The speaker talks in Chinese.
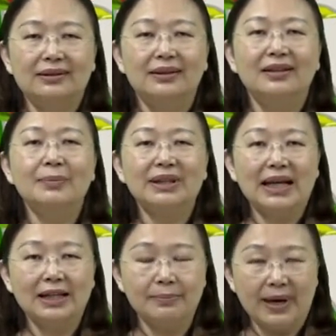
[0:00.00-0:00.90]
那么
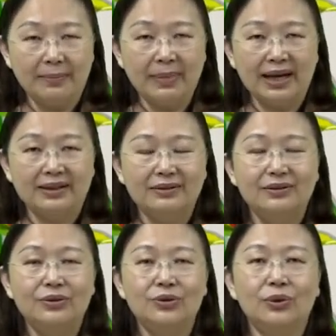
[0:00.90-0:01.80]
他的买卖
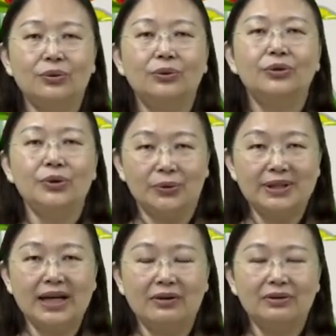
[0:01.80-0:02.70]
就有
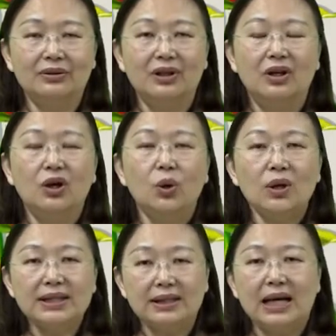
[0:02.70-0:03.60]
效；
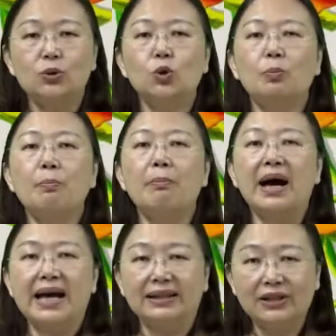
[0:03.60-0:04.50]
或者他去
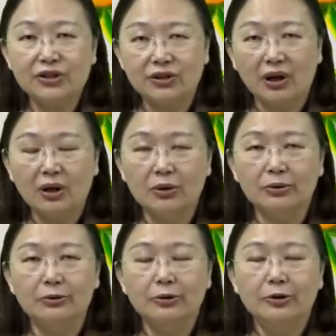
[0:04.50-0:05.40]
买的时
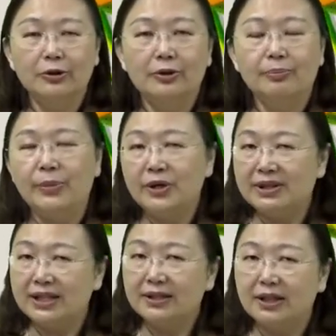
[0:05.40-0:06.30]
候没有
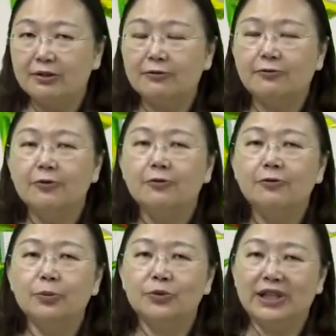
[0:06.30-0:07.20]
征得
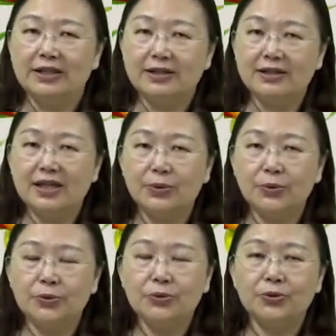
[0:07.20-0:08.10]
父母的事前
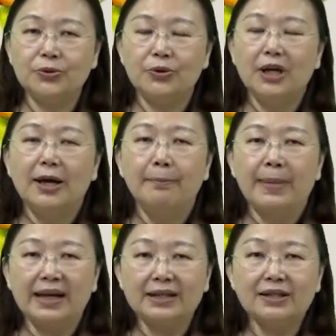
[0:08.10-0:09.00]
允许，
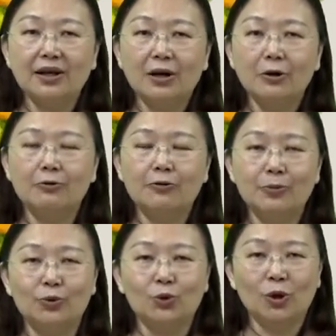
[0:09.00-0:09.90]
买了之后父
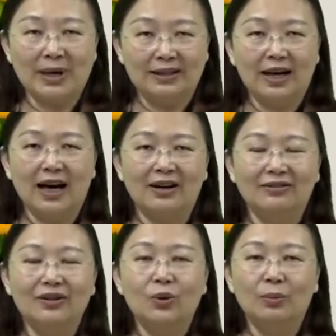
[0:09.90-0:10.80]
母说买的好，
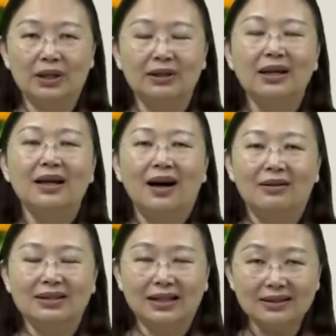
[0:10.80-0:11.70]
我们
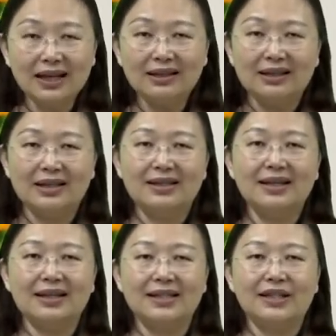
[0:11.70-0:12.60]
啊承认你的这一
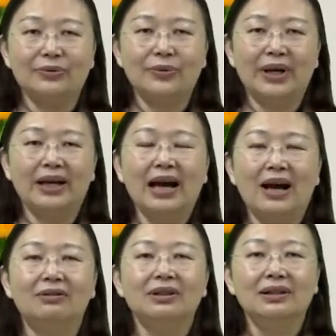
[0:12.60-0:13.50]
个行为，
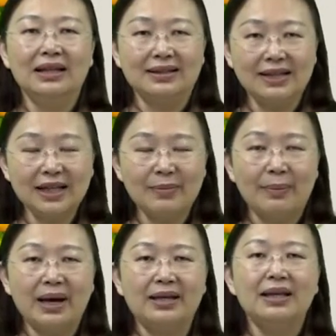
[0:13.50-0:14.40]
好，那这个买
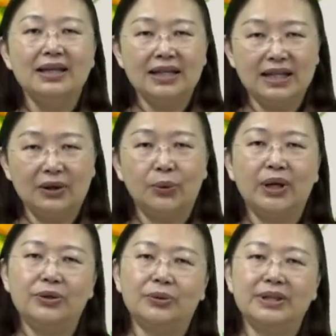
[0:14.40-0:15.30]
卖也
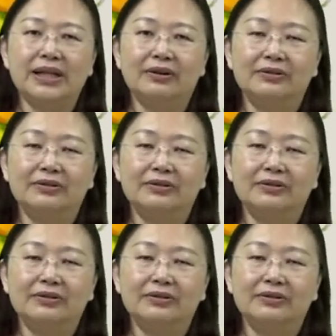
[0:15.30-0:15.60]
会有效。